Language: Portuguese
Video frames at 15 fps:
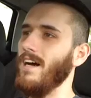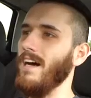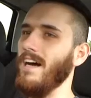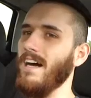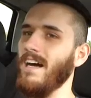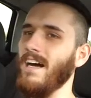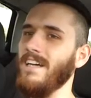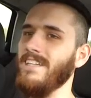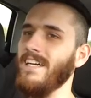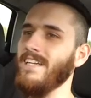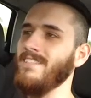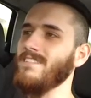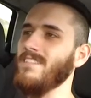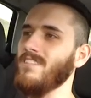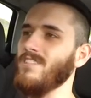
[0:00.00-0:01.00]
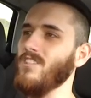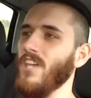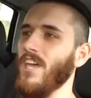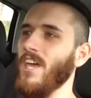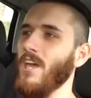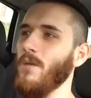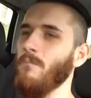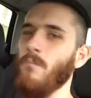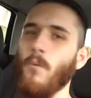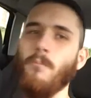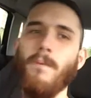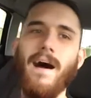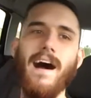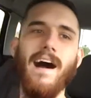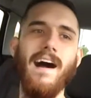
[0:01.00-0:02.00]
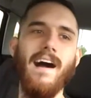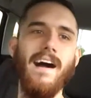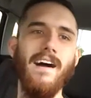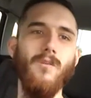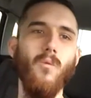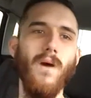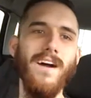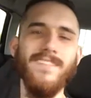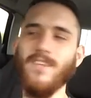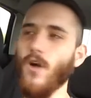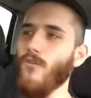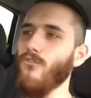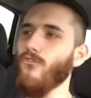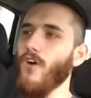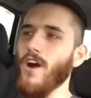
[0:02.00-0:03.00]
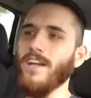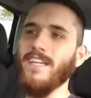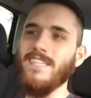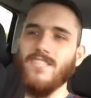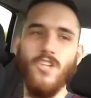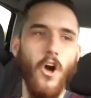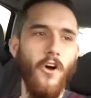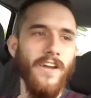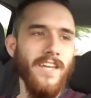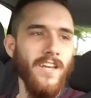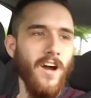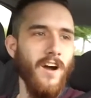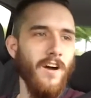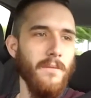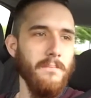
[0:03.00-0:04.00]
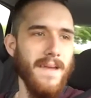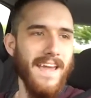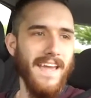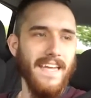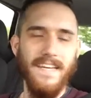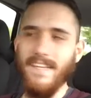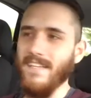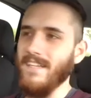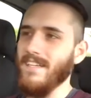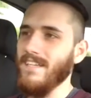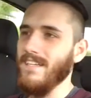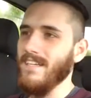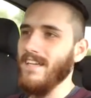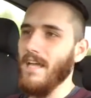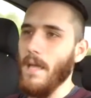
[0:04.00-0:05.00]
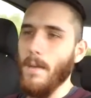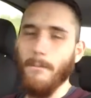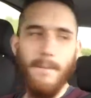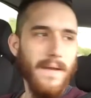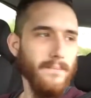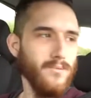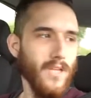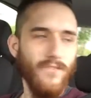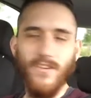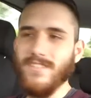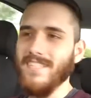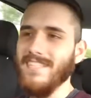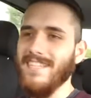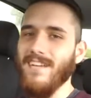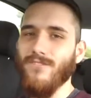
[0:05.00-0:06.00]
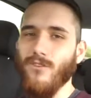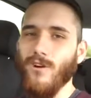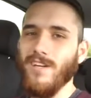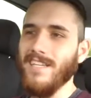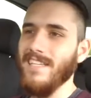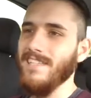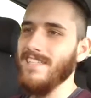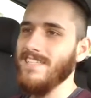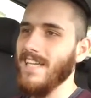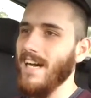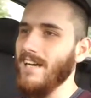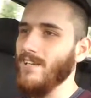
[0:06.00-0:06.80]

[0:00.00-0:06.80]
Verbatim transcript: Ai, ah, este tempo, pá! What the fuck is going on, man? Bem pessoal, vocês nem vão acreditar.